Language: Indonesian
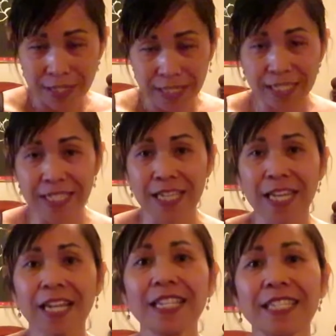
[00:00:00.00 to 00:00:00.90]

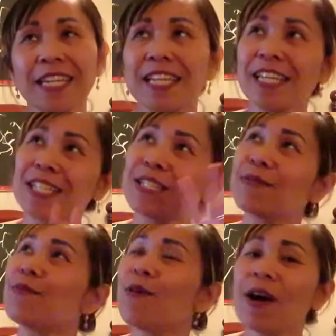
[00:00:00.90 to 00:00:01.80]
kecil jadi
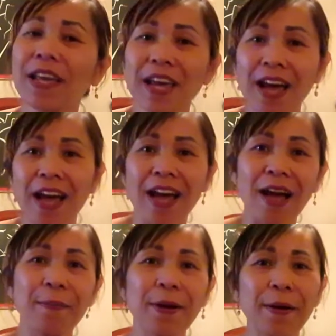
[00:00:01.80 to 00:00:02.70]
semua ya
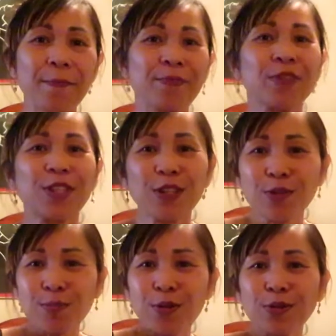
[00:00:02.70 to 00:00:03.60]
apa
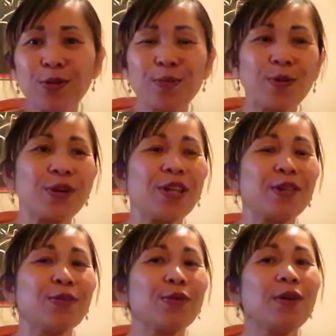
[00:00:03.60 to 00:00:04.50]
ditumpuk-tumpuk
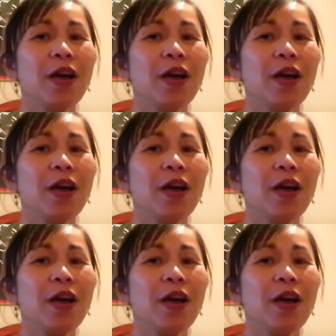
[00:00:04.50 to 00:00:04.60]
gitu